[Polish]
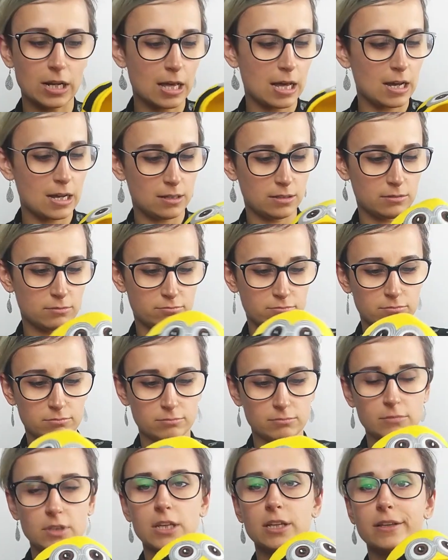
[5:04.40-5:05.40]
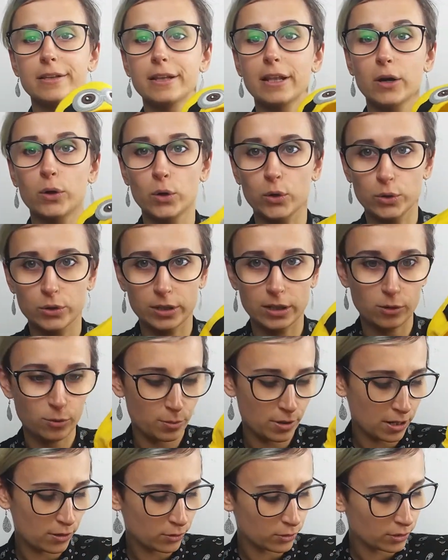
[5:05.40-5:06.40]
dla, dla kota,
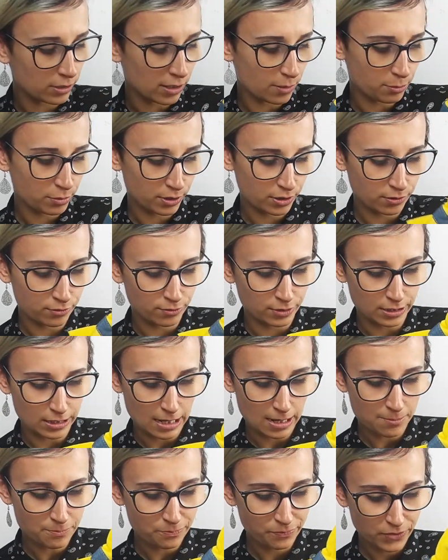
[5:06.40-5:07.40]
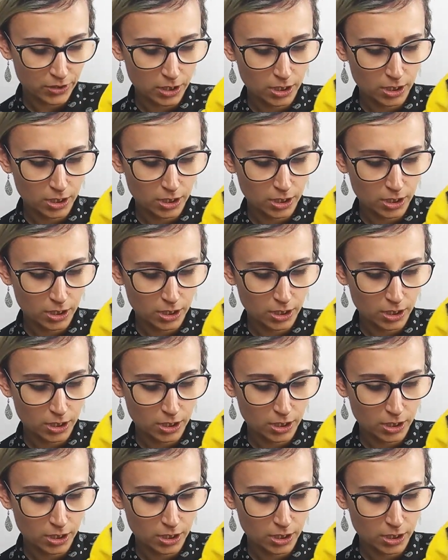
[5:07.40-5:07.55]
ubranko dla pingwina,